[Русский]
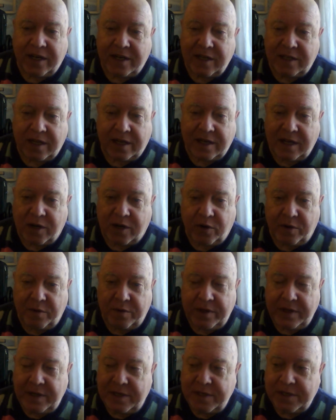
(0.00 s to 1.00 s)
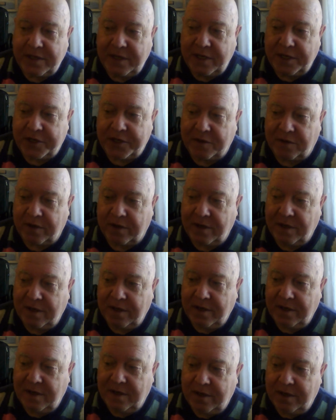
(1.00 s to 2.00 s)
когда корове есть нечего –
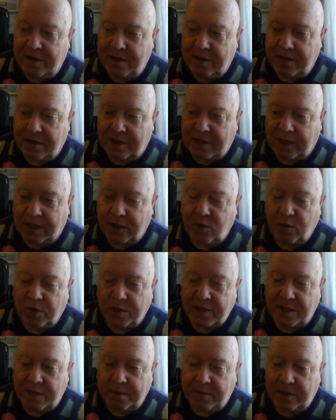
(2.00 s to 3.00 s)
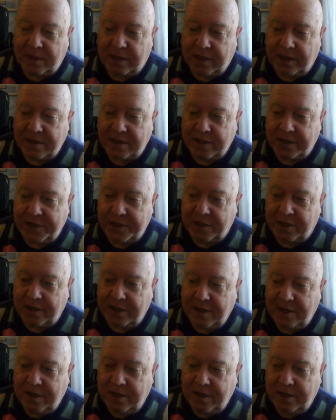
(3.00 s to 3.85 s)
Э, колхозная была, значит,